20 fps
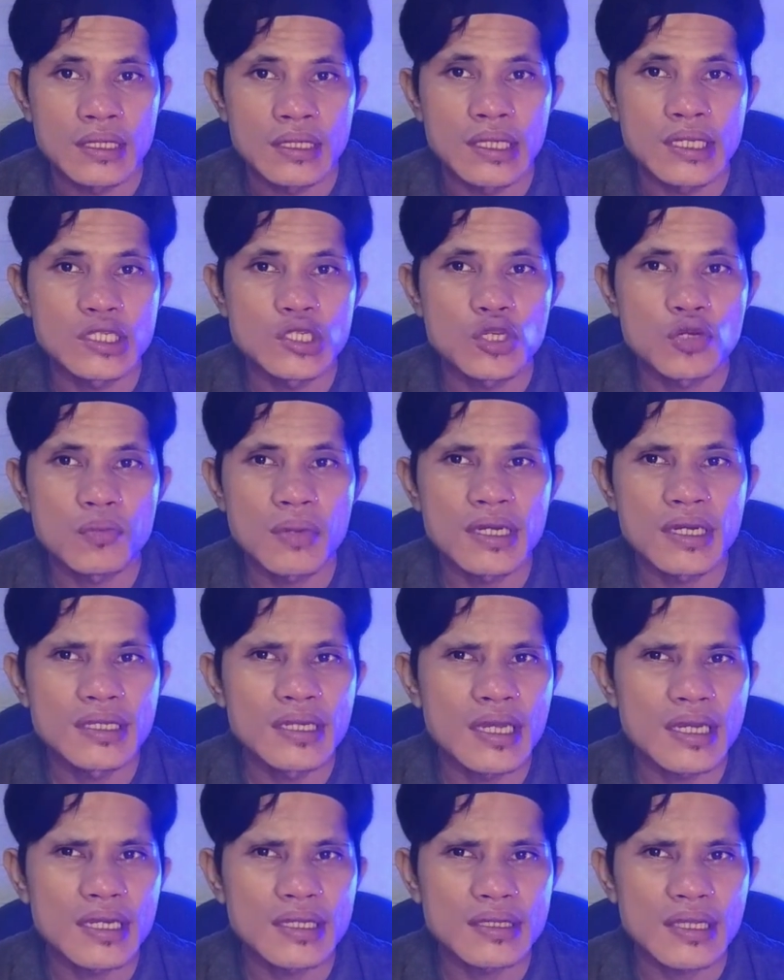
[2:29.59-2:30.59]
Dan jawaban
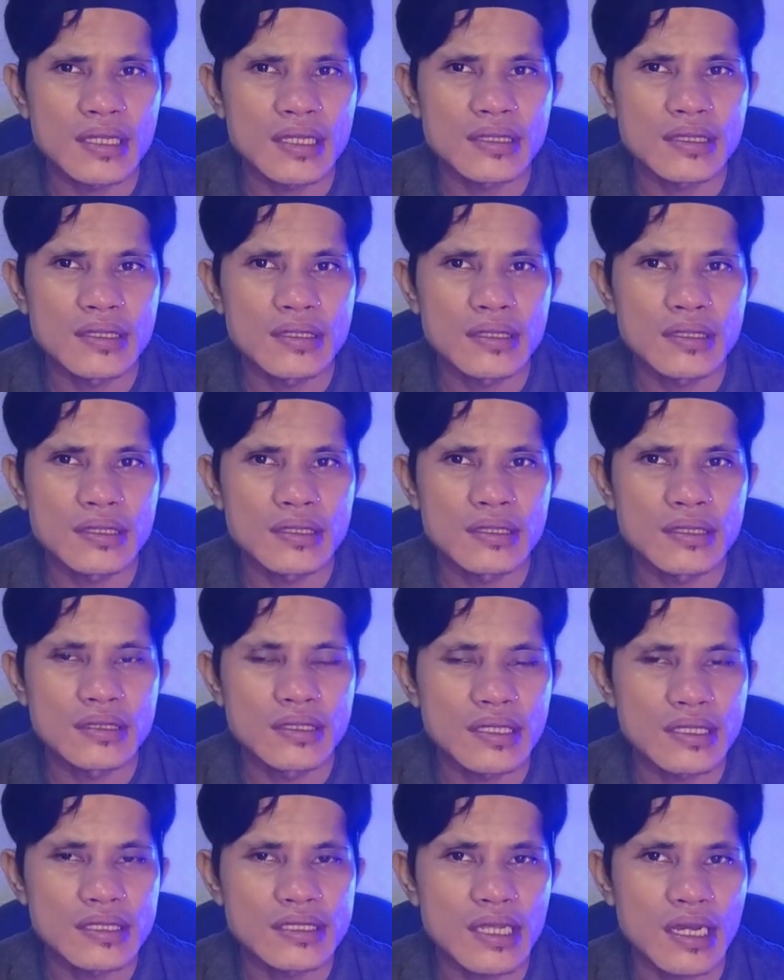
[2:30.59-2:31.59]
dari
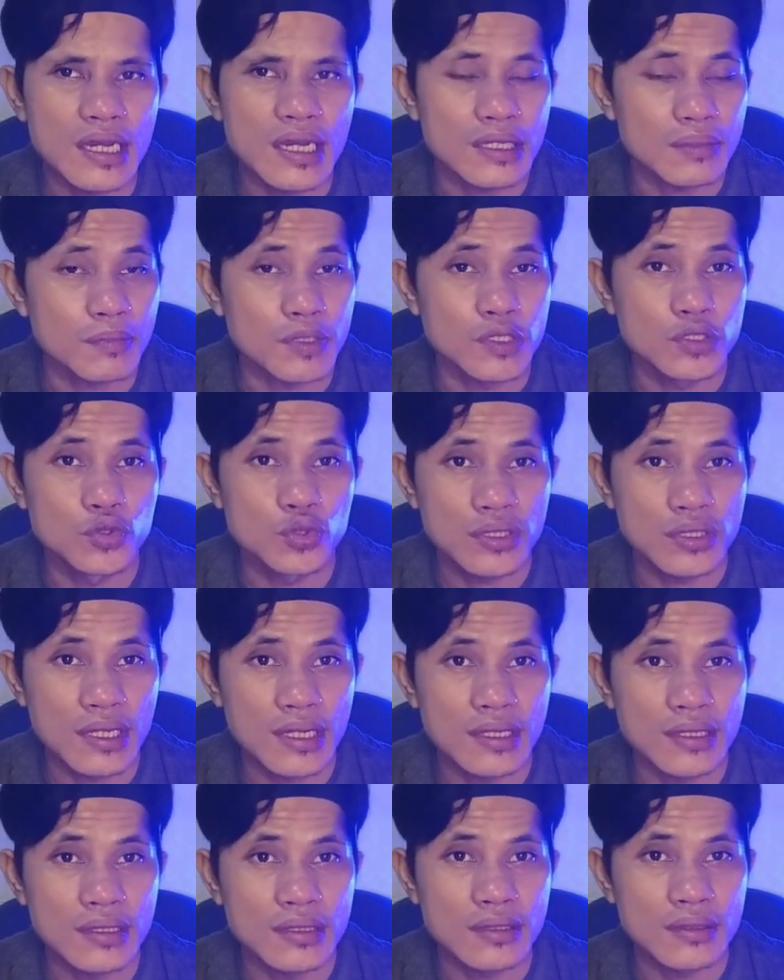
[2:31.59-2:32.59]
tantenya sangat
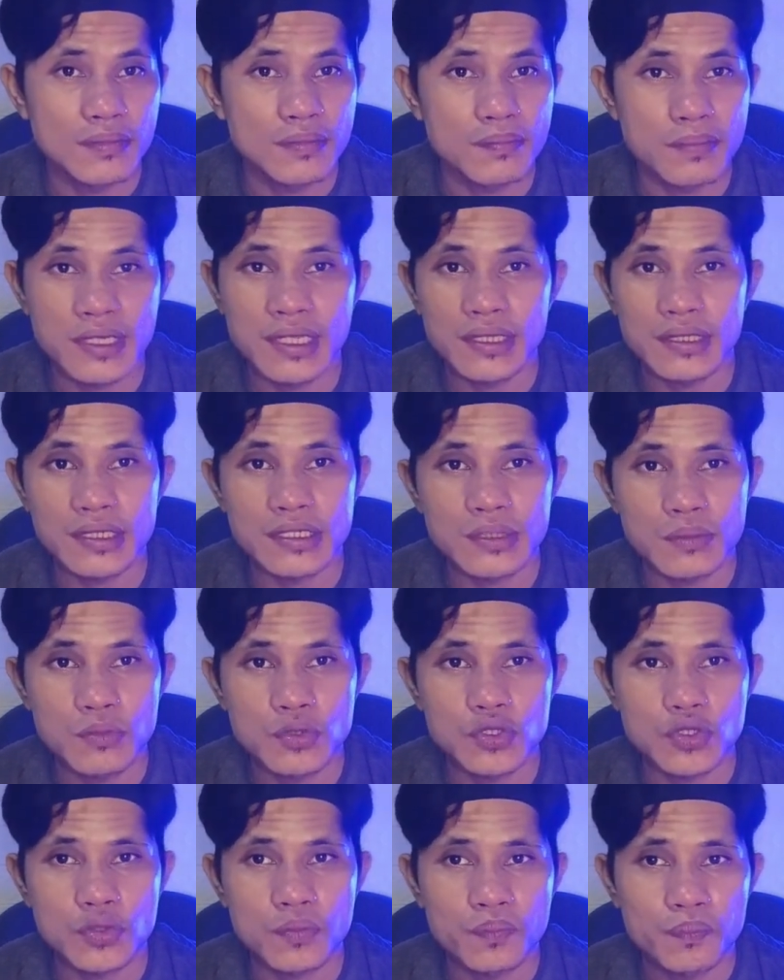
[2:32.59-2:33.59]
mengejutkan pria
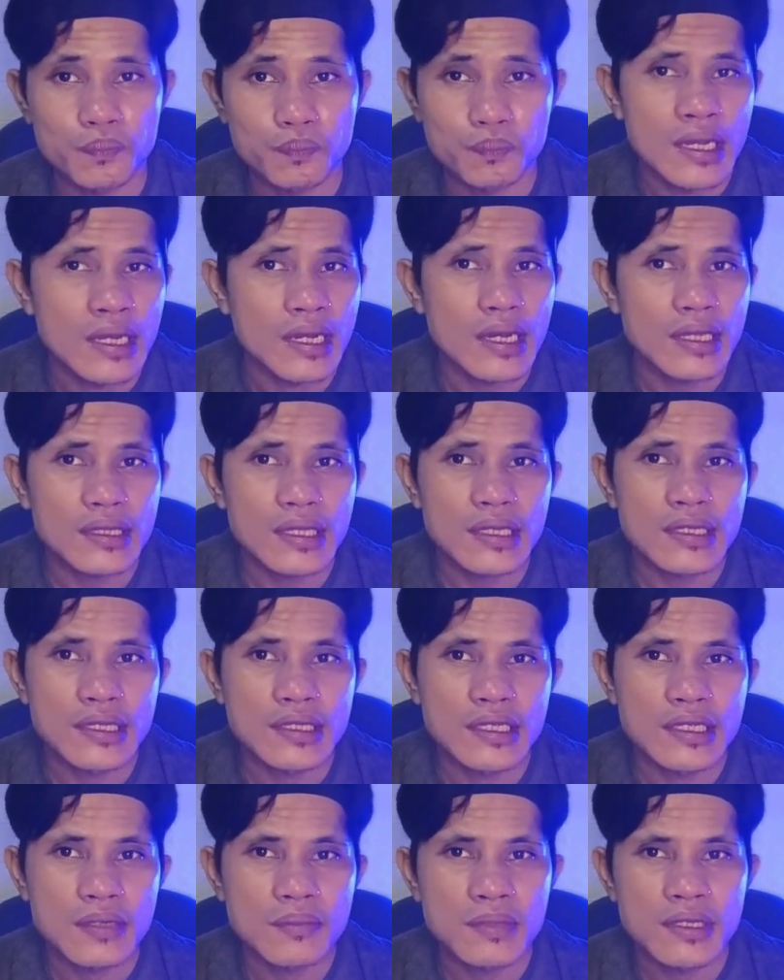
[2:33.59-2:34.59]
tersebut, sob.
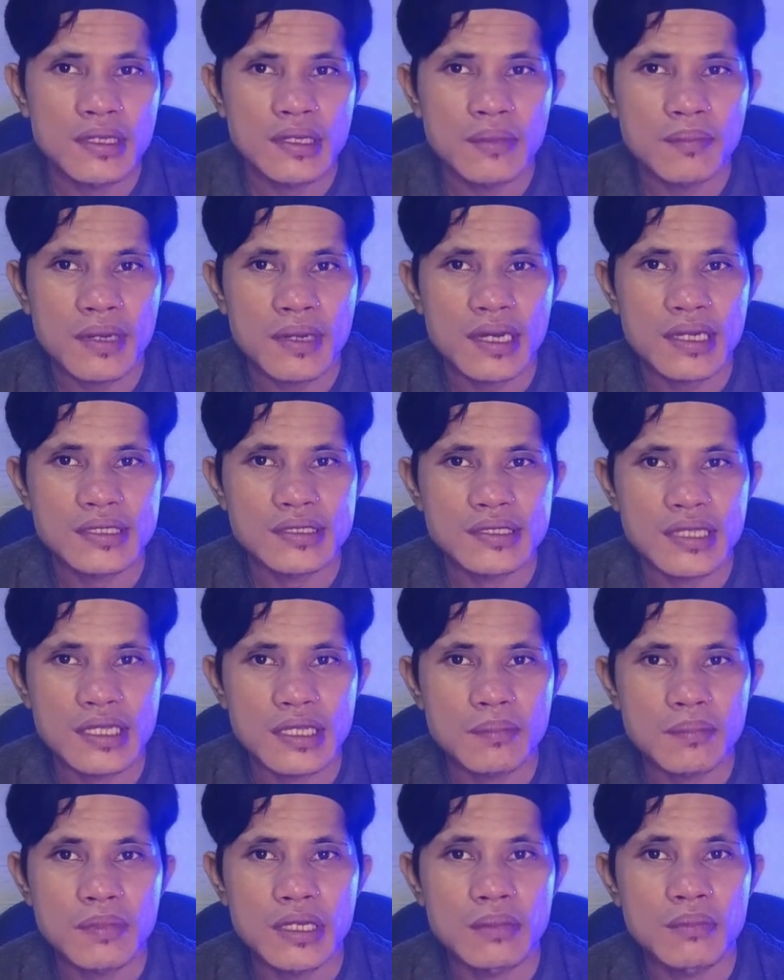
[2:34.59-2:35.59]
Katanya yang mengepakkan
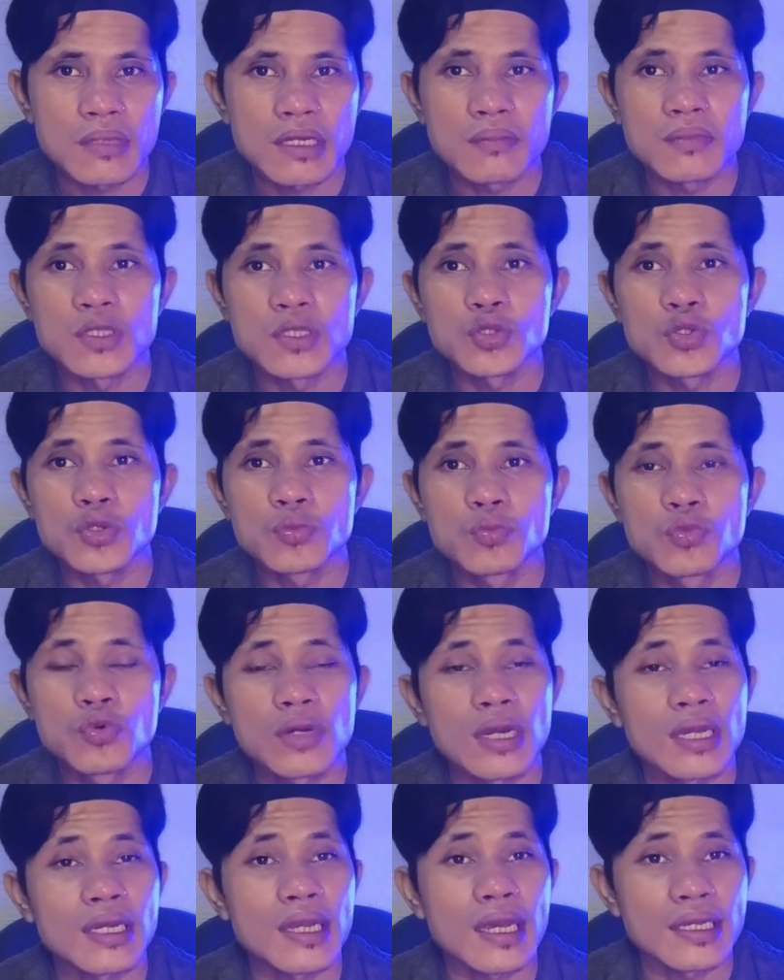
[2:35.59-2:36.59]
sayap malam-malam itu
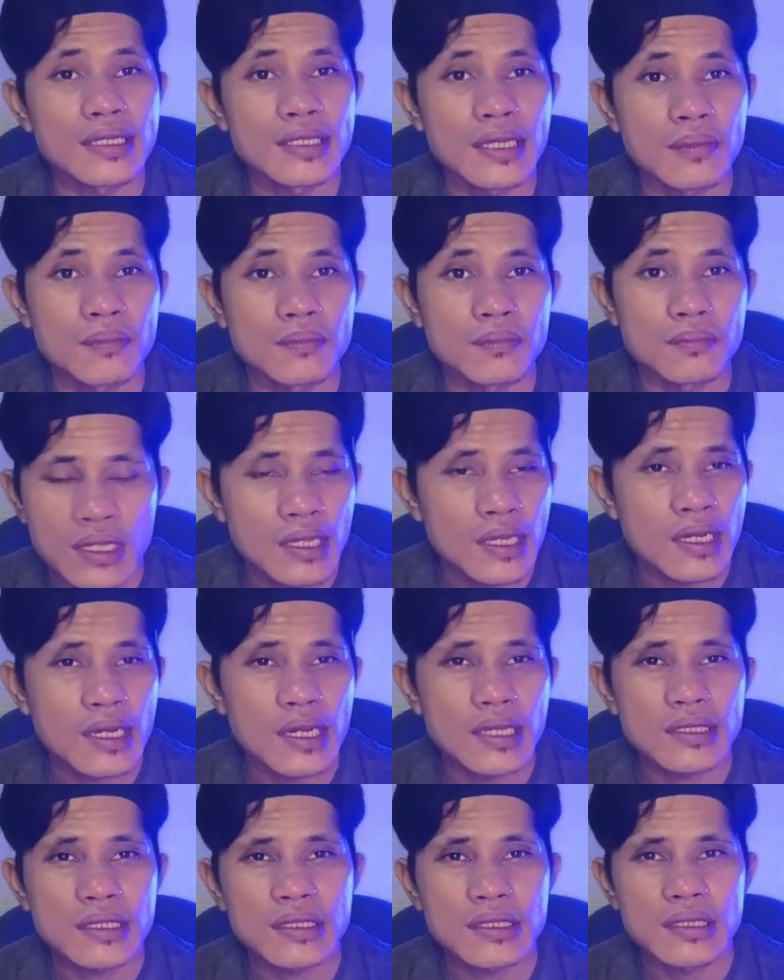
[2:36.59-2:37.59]
bukan ayam.
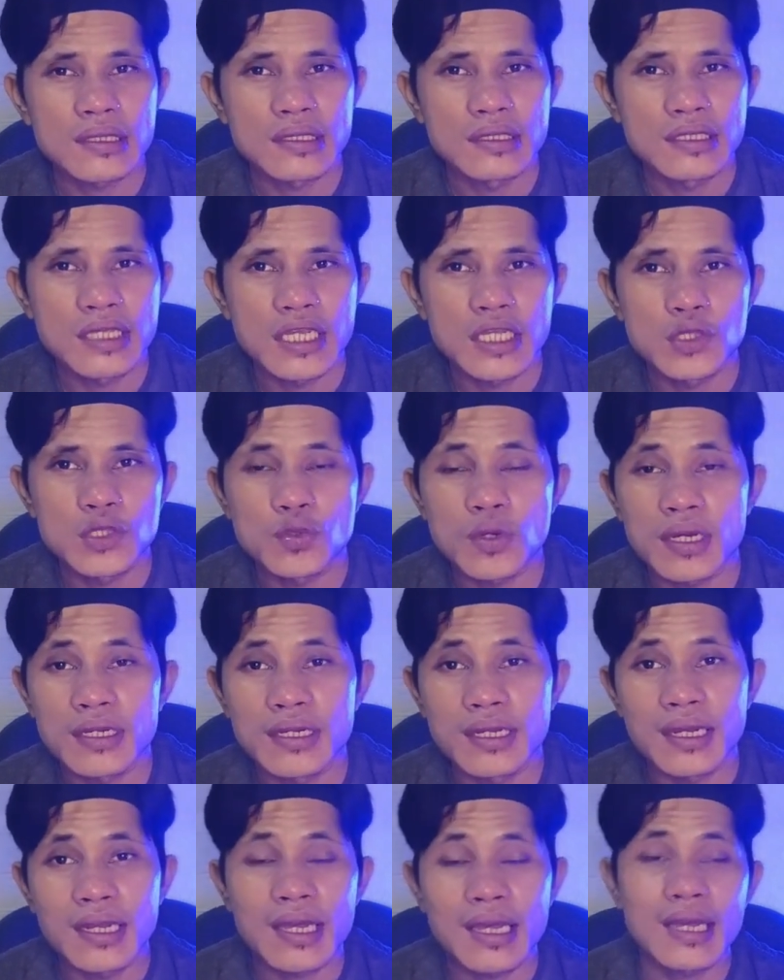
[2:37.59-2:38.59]
Kata tantenya itu
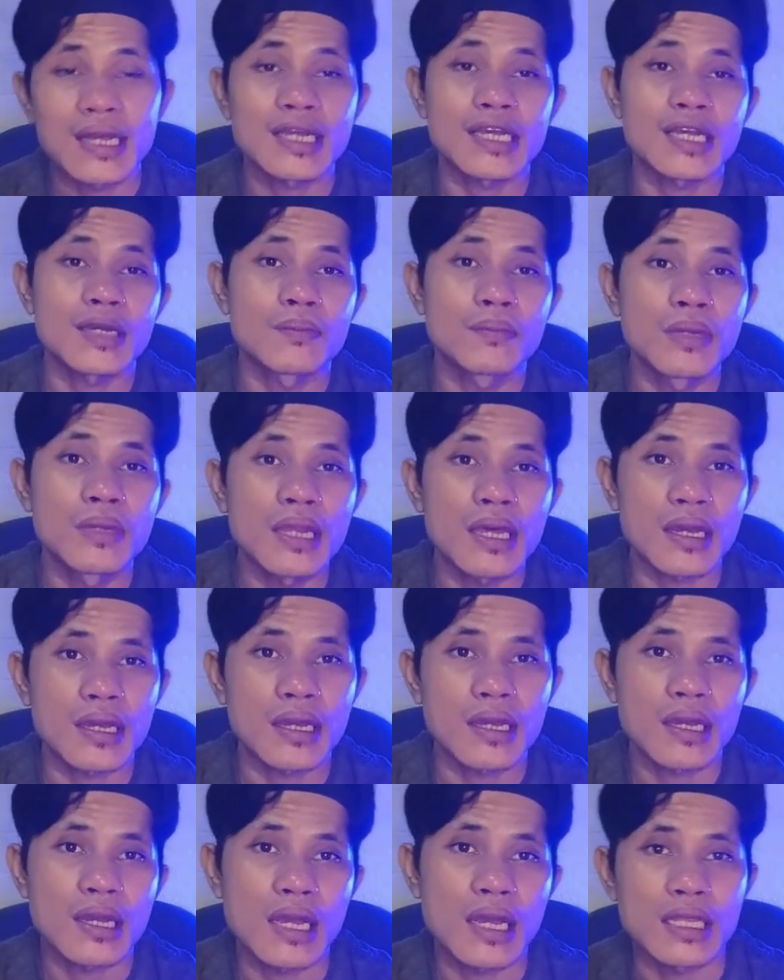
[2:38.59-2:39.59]
adalah kebelah
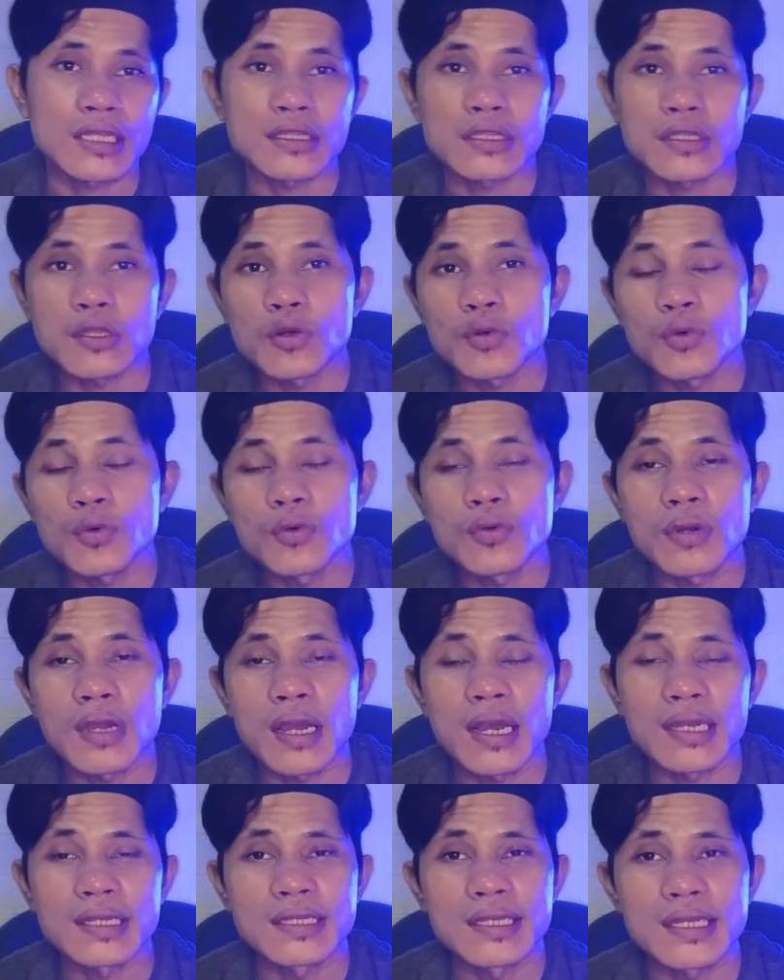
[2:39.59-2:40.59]
atau
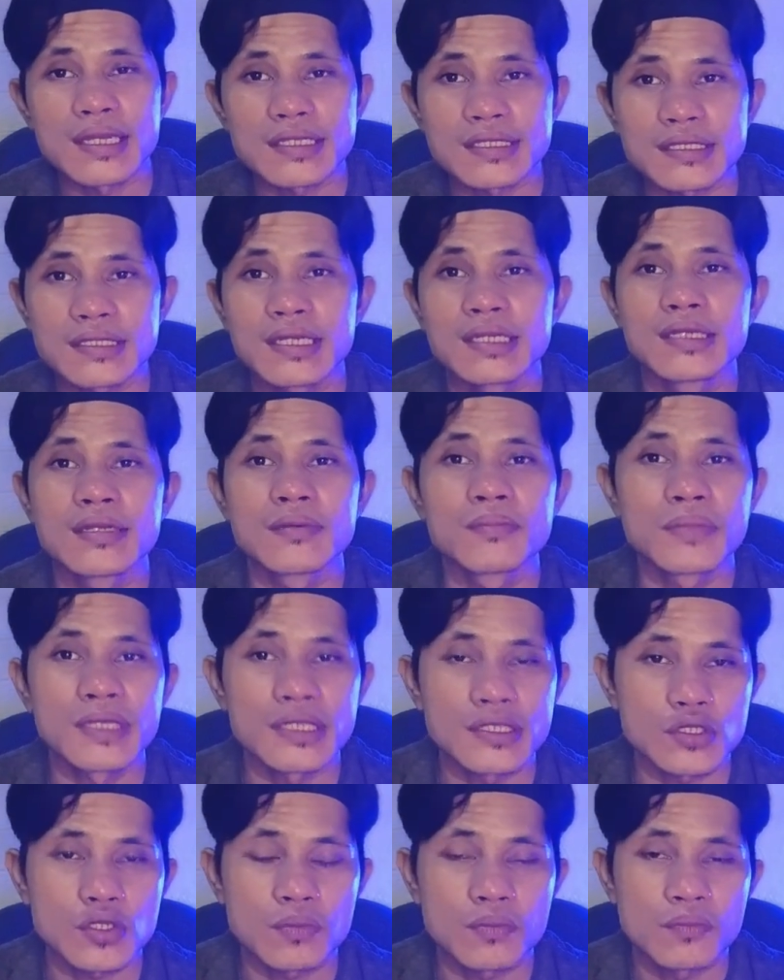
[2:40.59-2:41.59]
alias
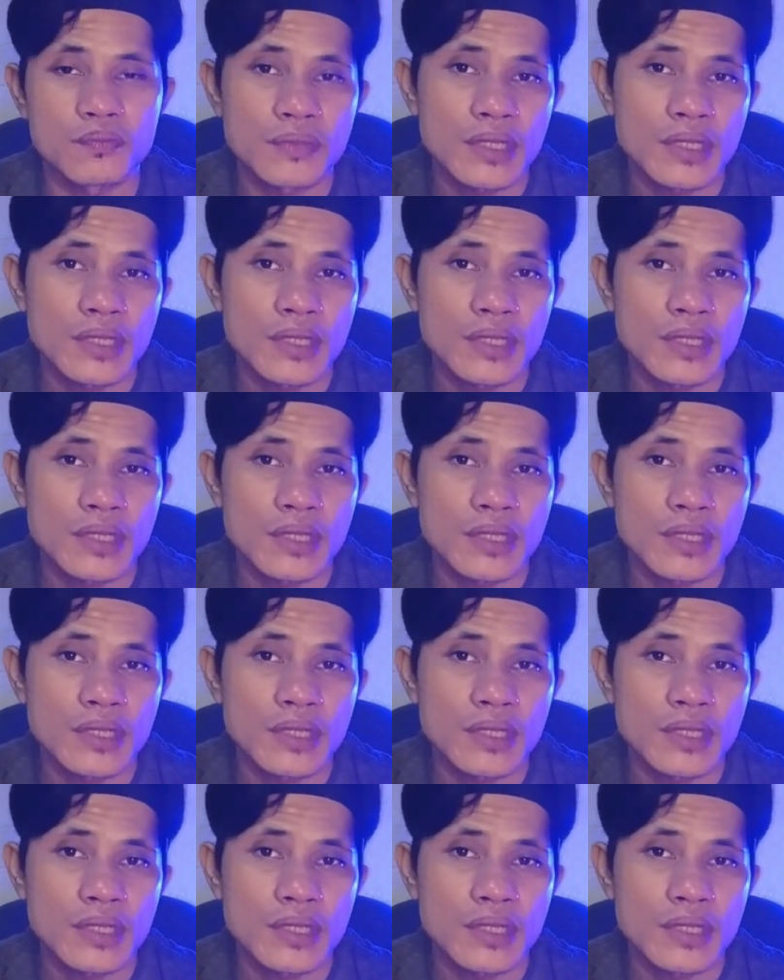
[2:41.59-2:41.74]
dedemit, sob.